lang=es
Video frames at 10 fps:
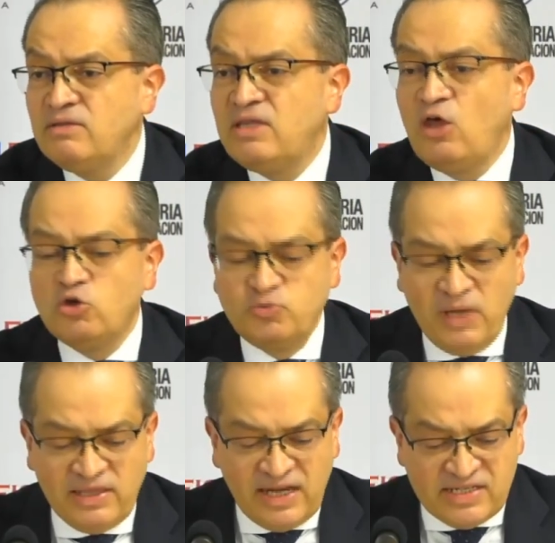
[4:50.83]
De
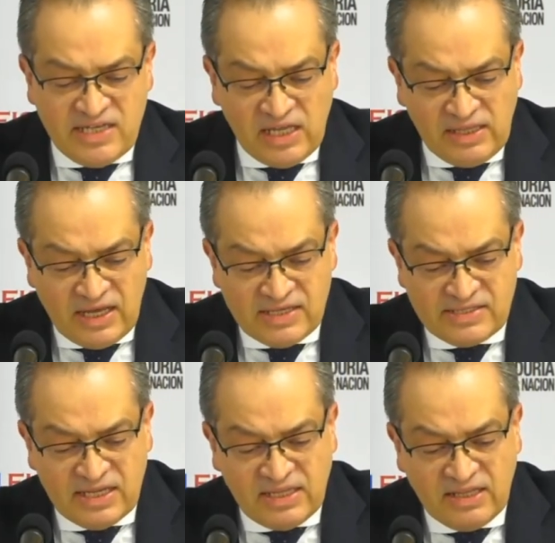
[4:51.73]

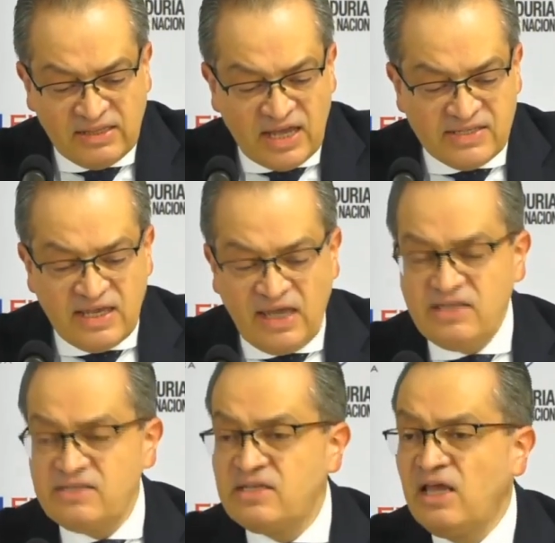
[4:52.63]

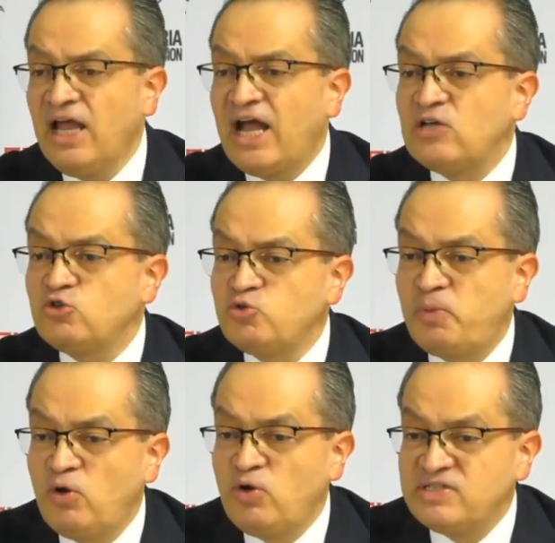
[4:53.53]
2.376 casos
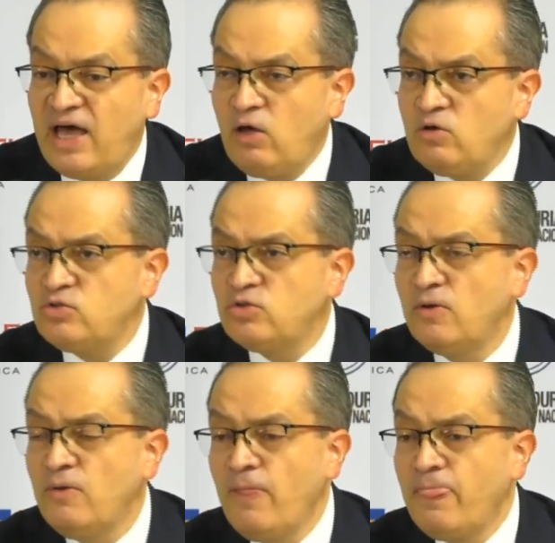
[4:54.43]
priorizados,
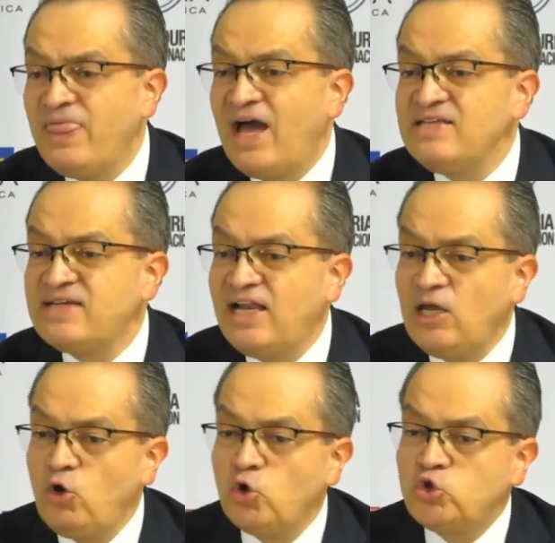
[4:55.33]
de ahí
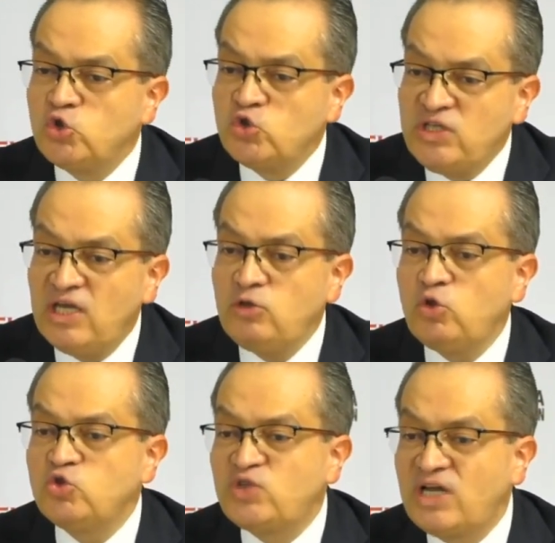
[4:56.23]
salieron
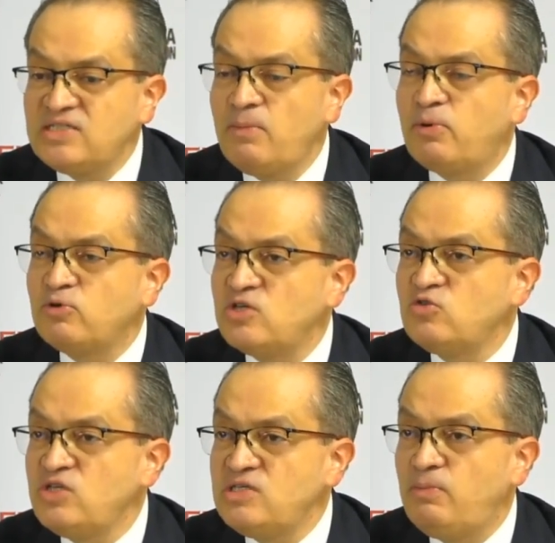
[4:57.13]
813
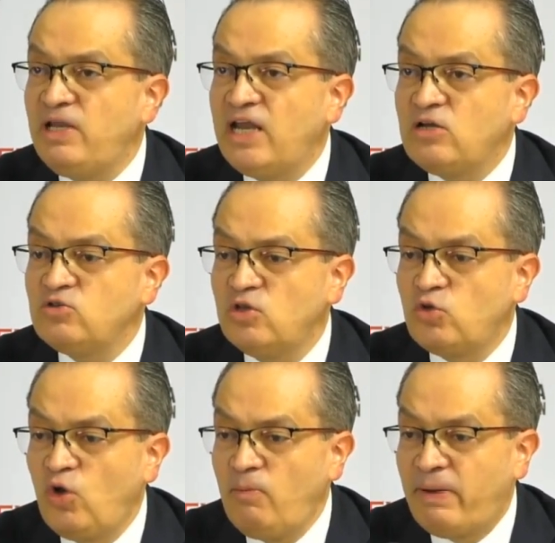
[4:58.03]
procesos disciplinarios en
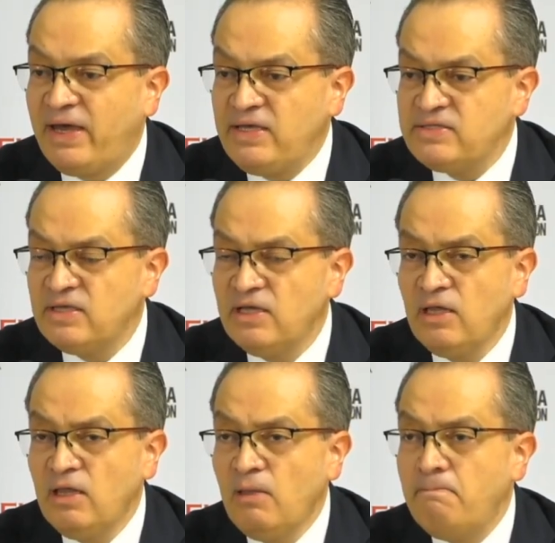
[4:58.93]
todo el país,
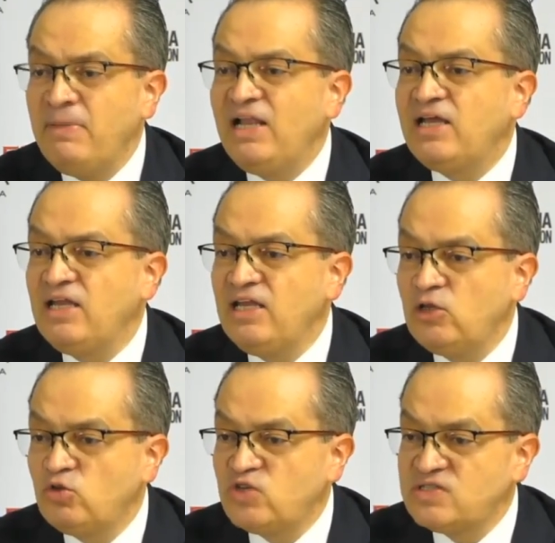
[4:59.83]

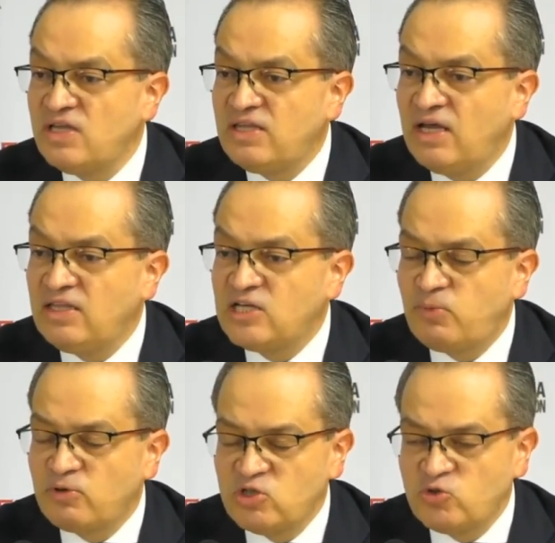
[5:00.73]
1.563
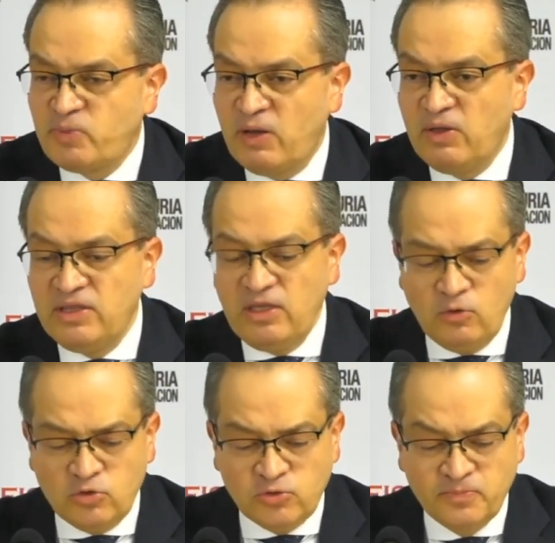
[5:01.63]
procesos
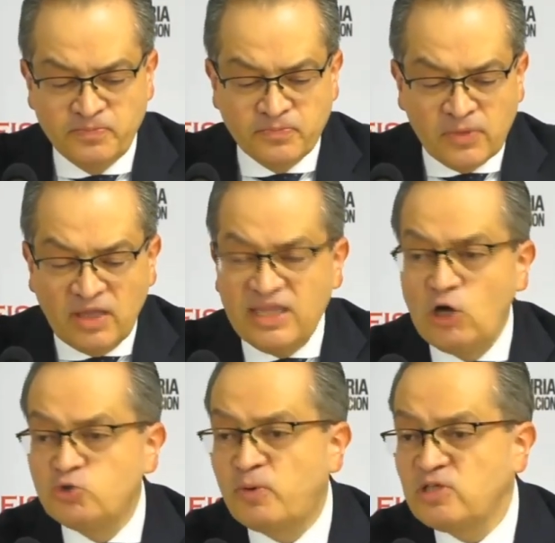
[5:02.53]
preventivos. De
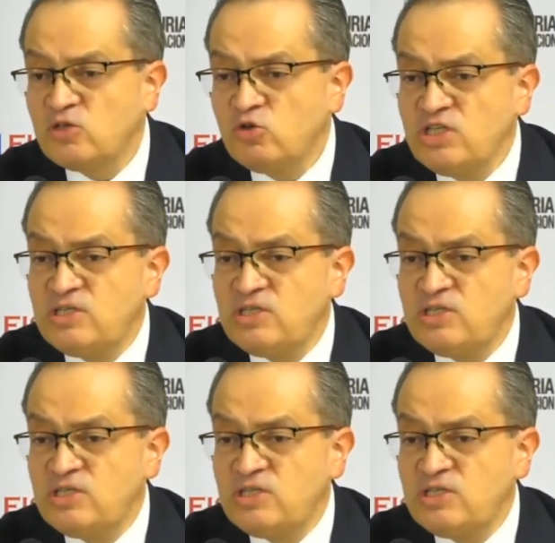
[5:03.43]
los procesos